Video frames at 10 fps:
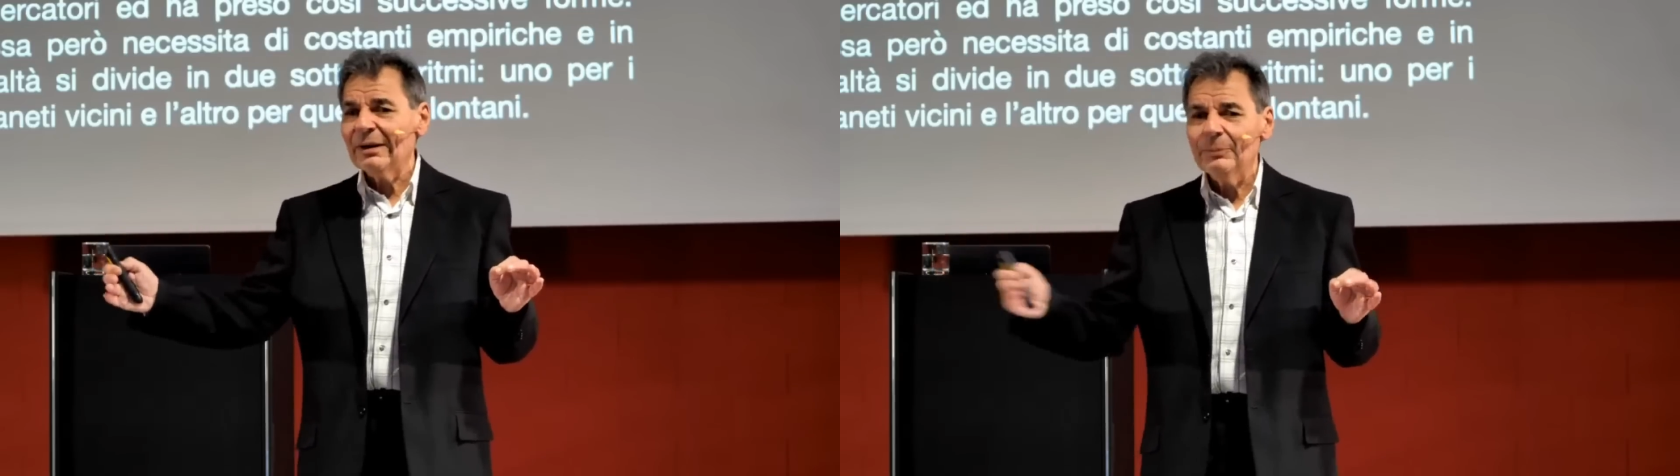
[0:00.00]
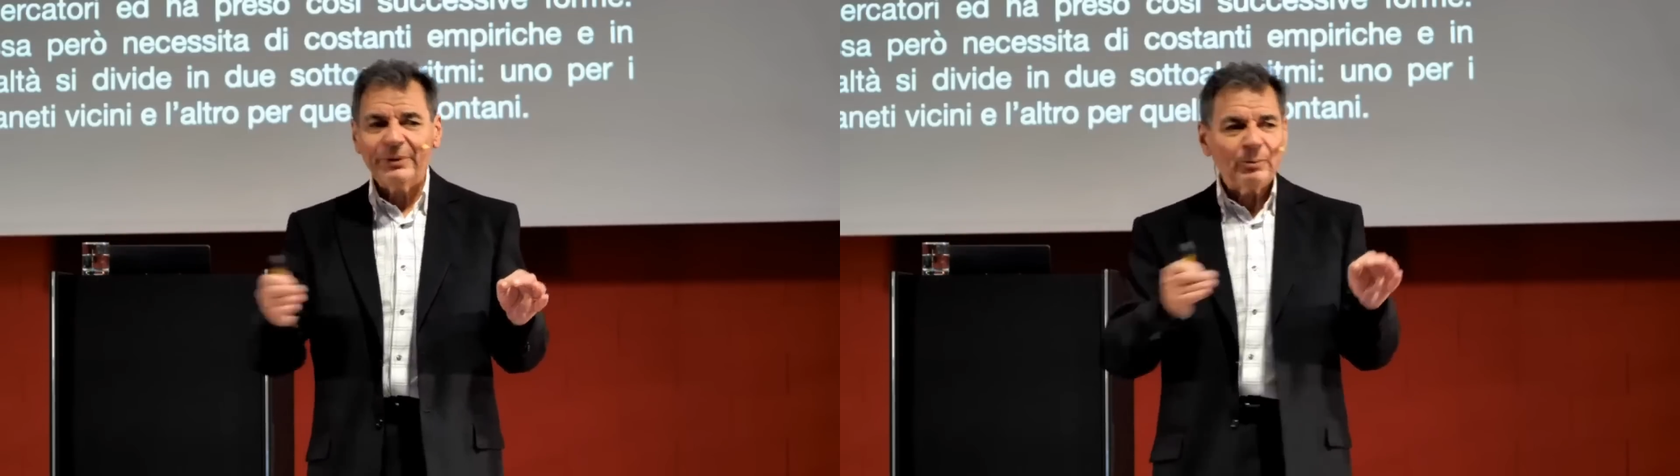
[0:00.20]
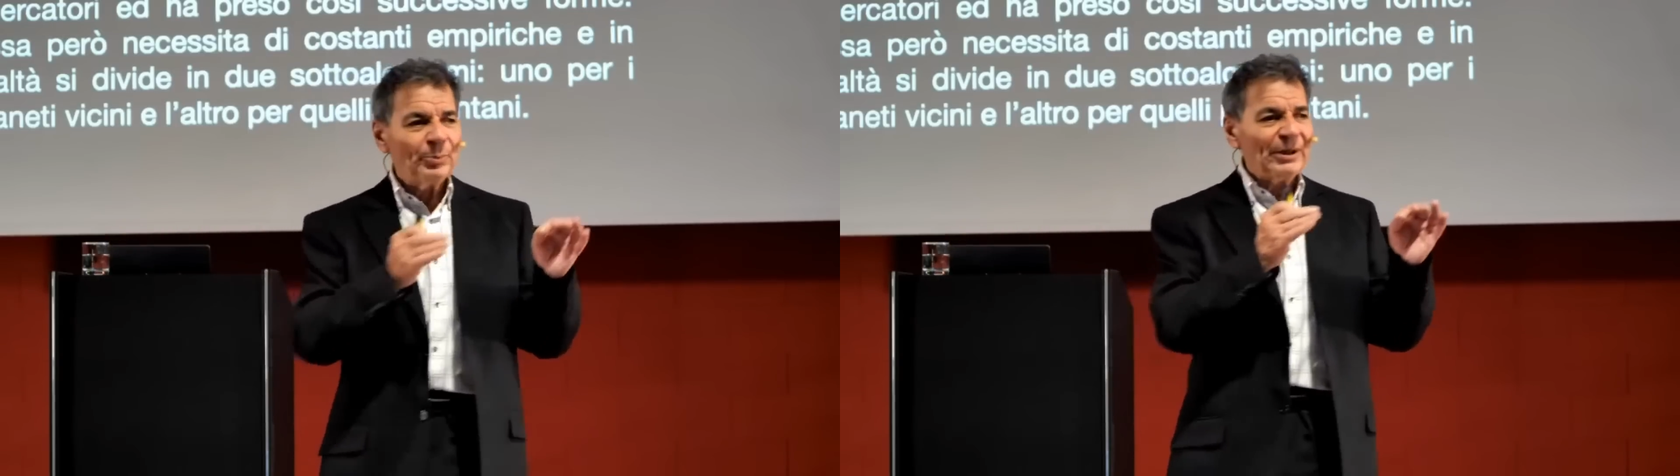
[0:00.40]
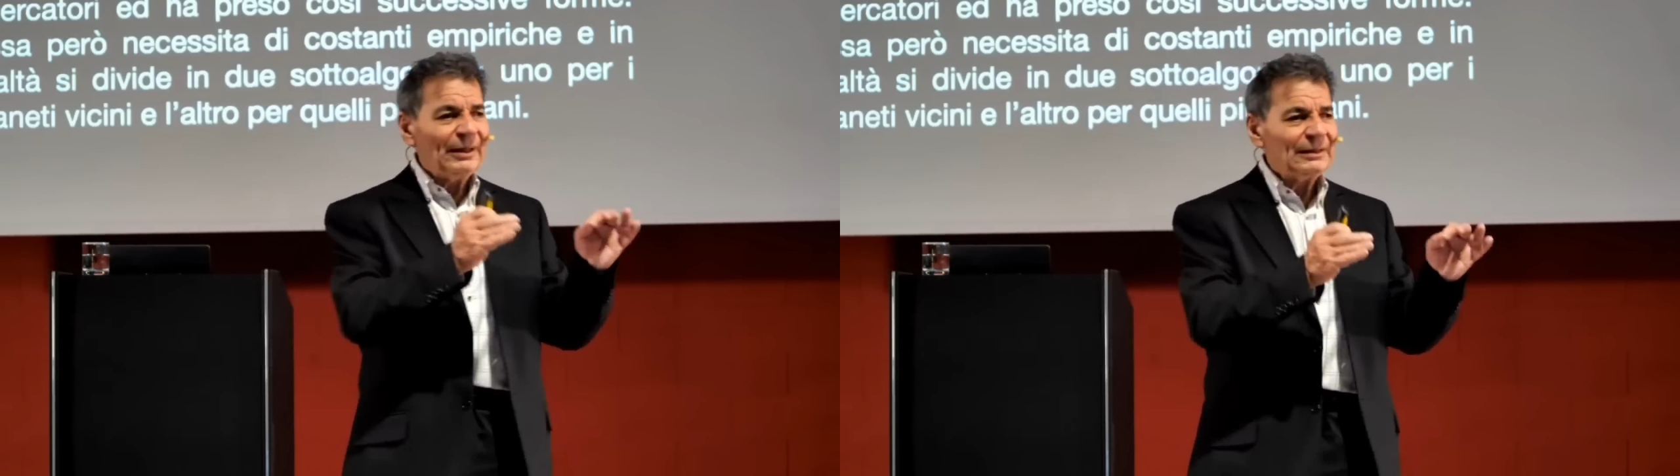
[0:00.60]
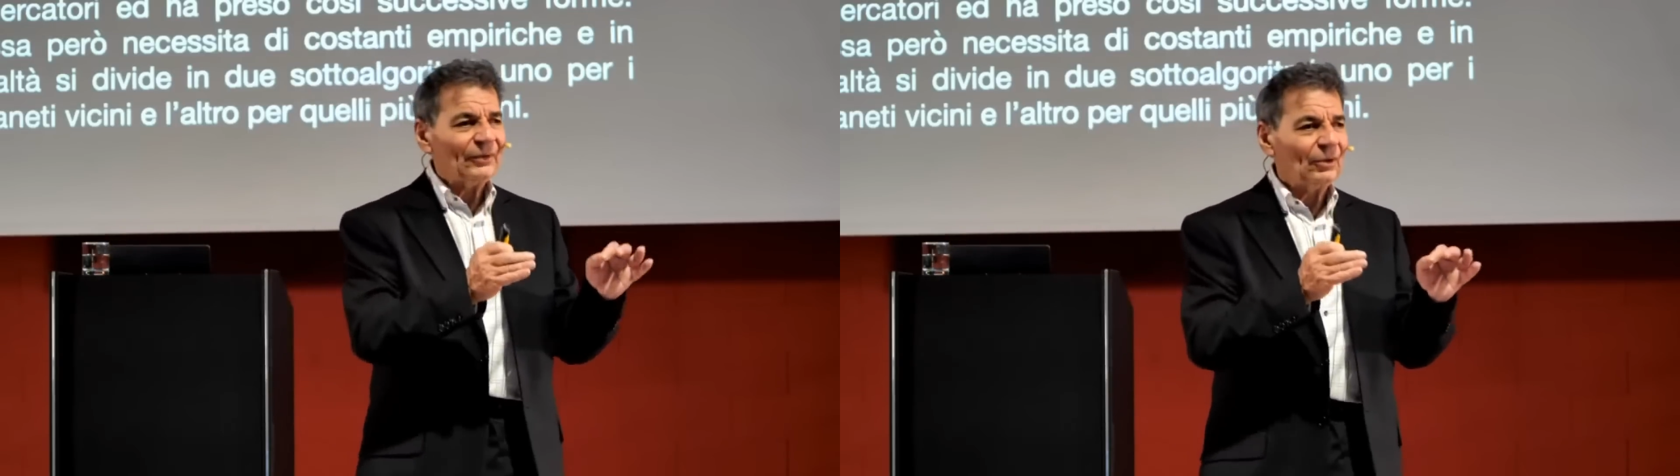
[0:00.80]
primo
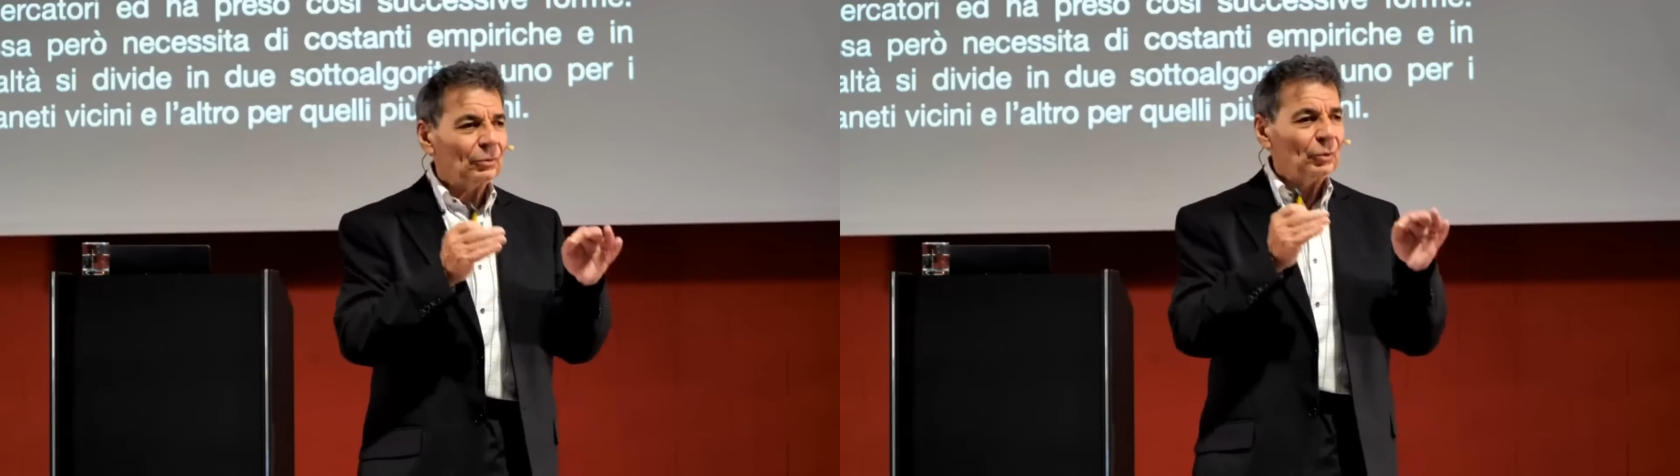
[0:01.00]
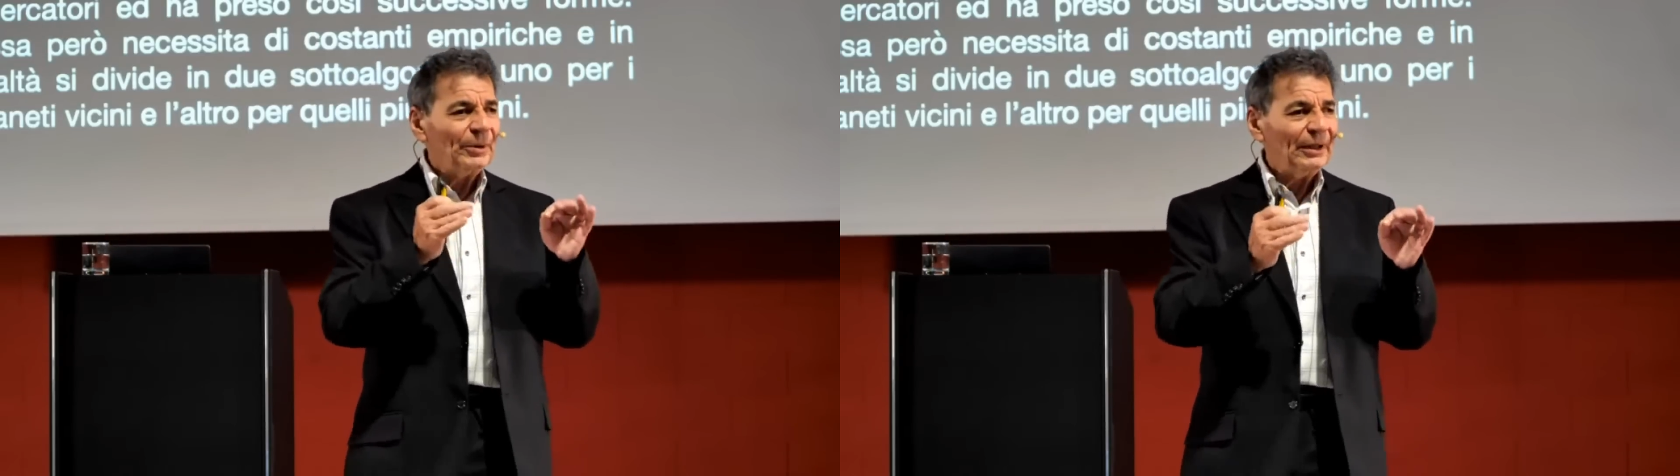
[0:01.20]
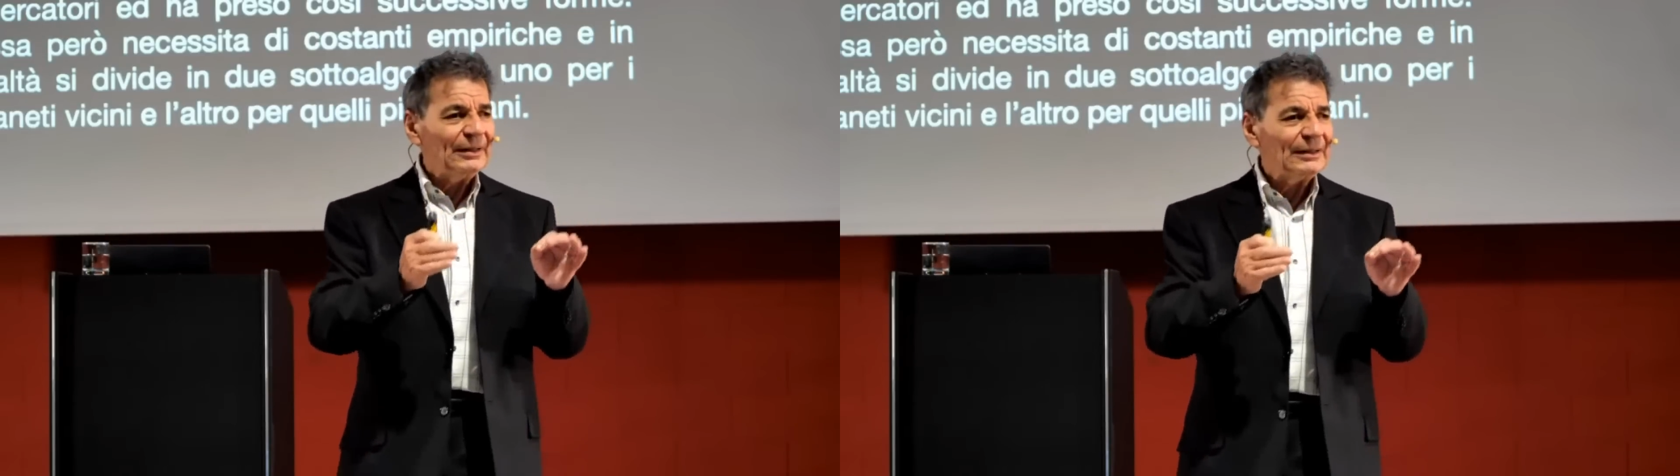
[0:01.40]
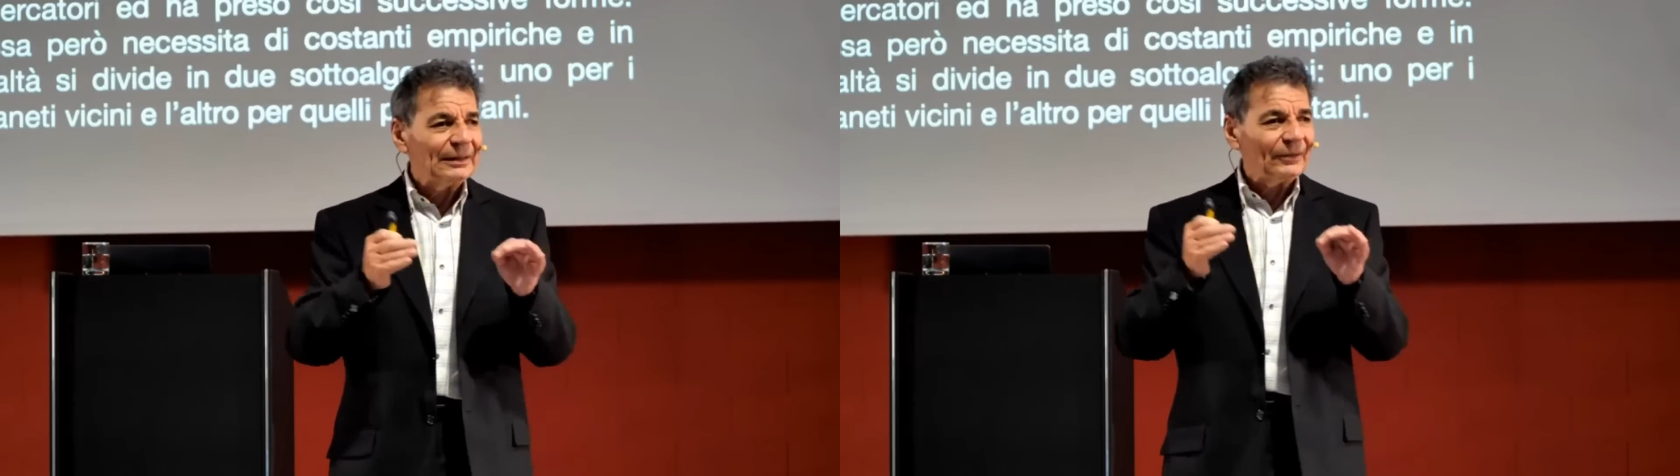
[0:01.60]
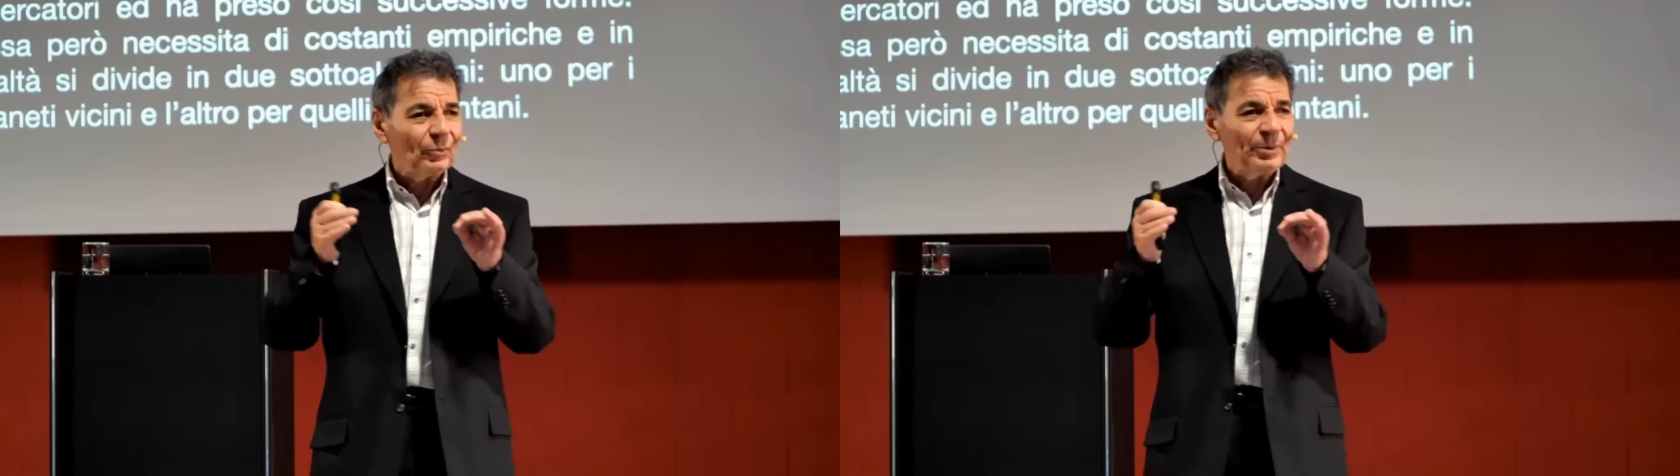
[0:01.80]
pianeta, secondo pianeta,
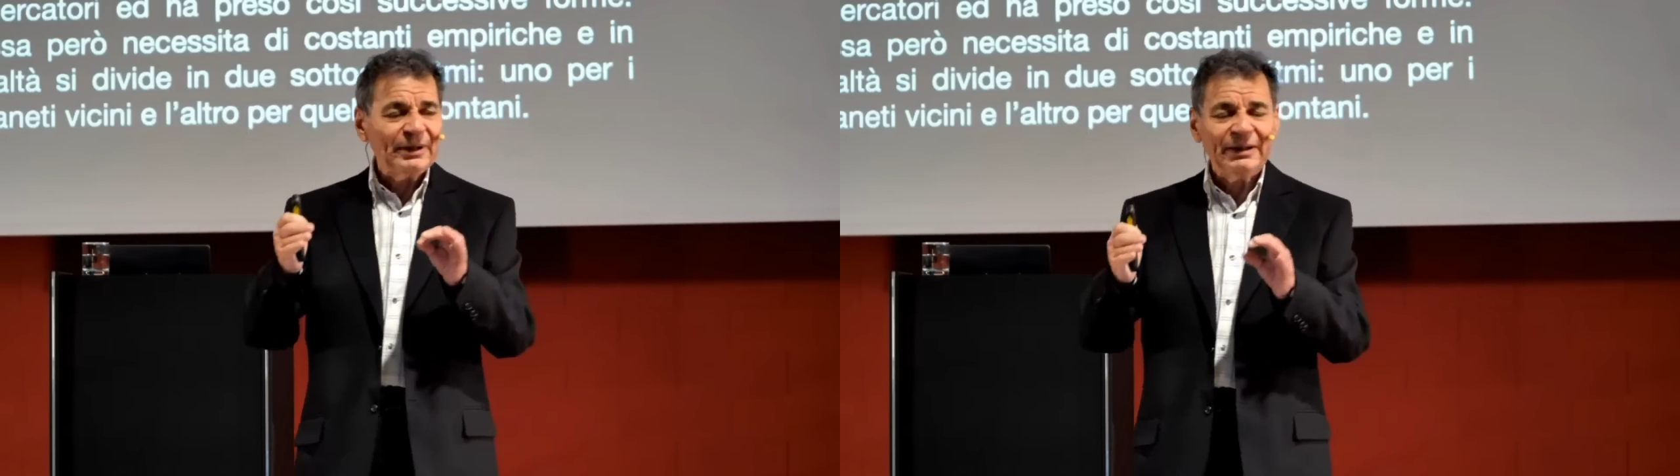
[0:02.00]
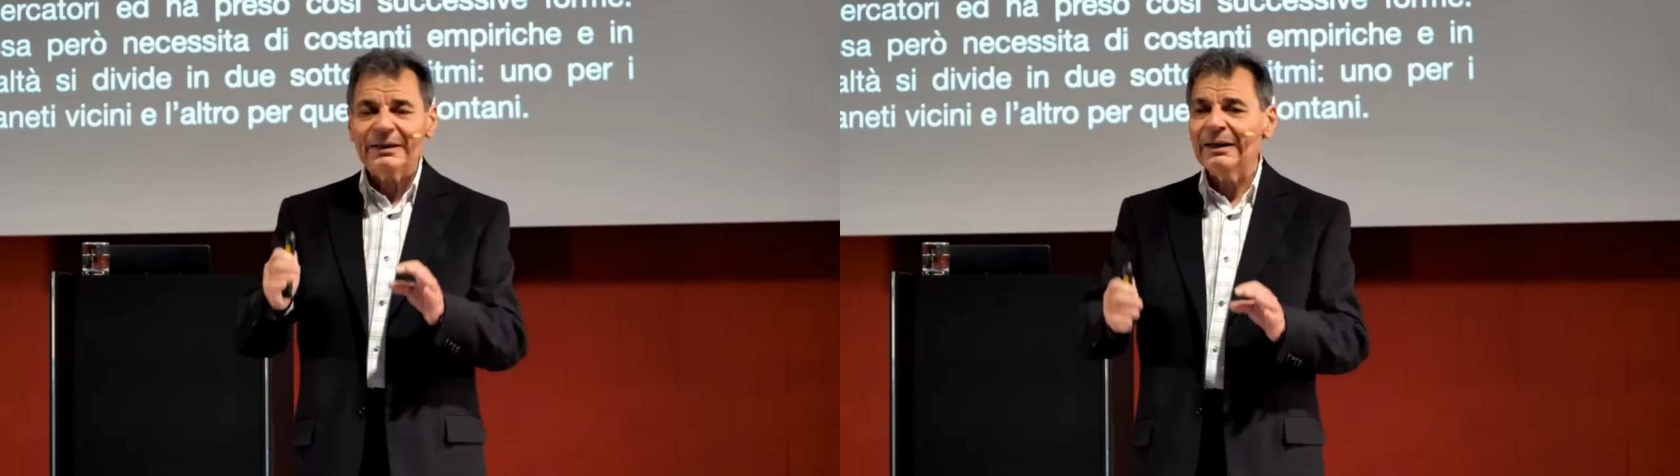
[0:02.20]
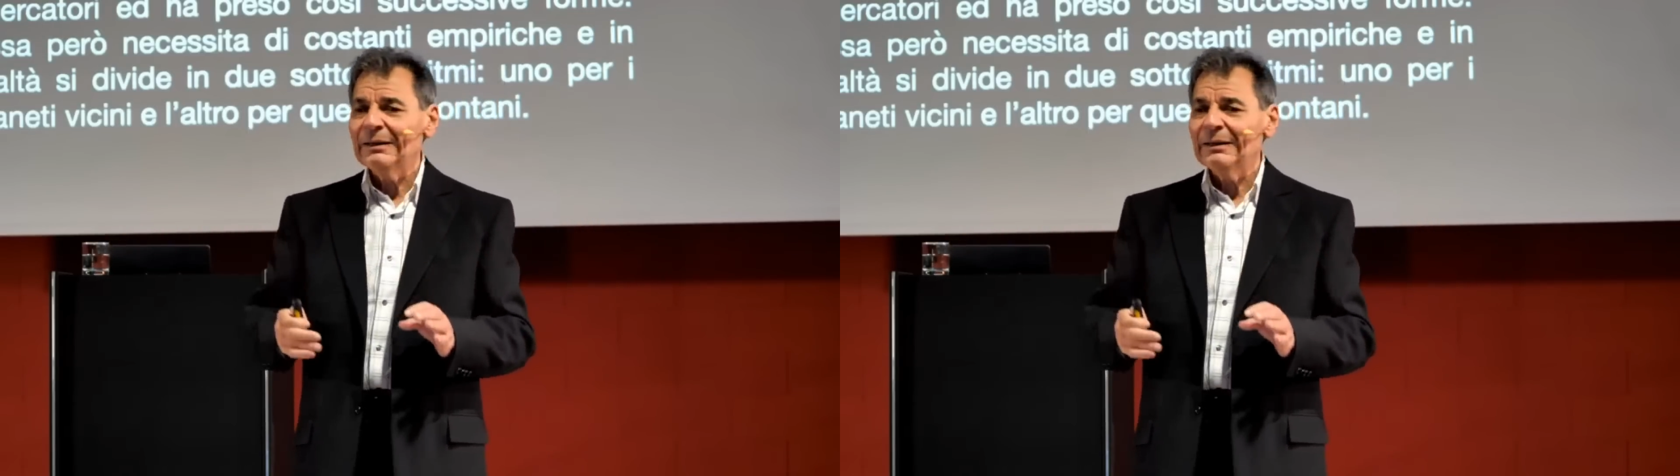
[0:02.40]
terzo pianeta.